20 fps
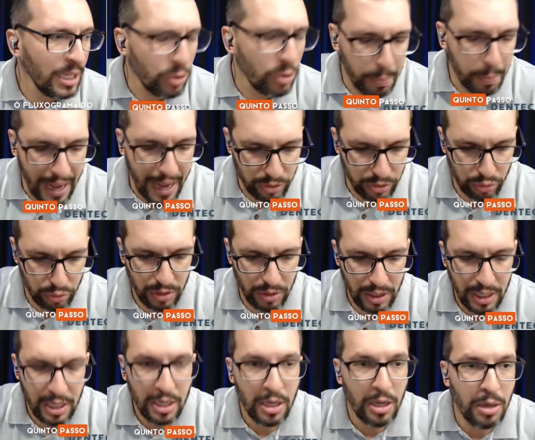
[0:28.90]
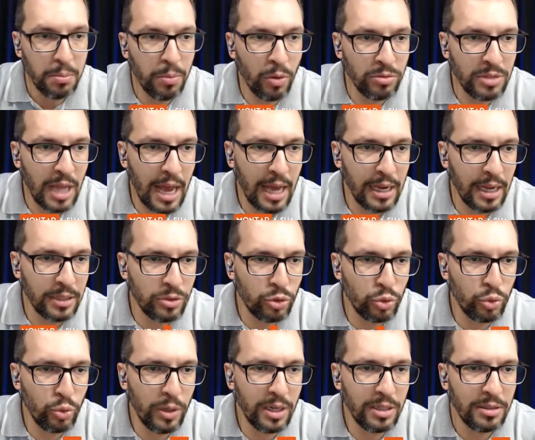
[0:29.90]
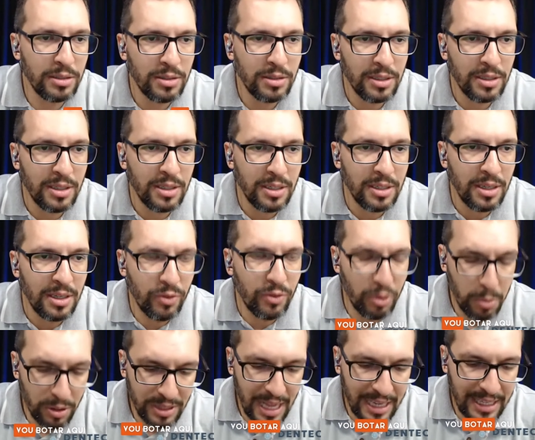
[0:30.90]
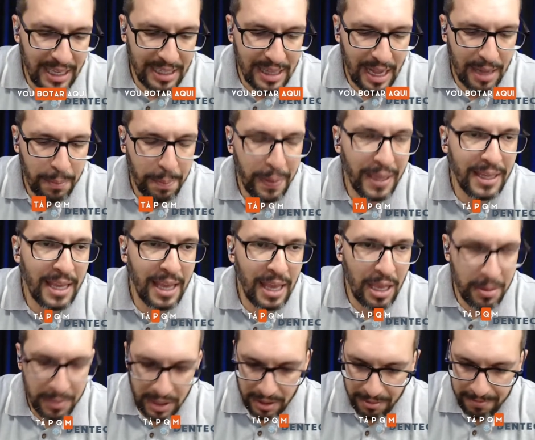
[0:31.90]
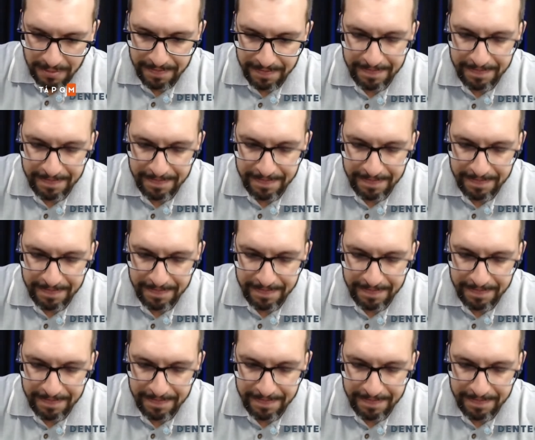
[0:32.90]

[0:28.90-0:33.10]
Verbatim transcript: Quinto passo, montar a sua, vou botar aqui, tá? PQM.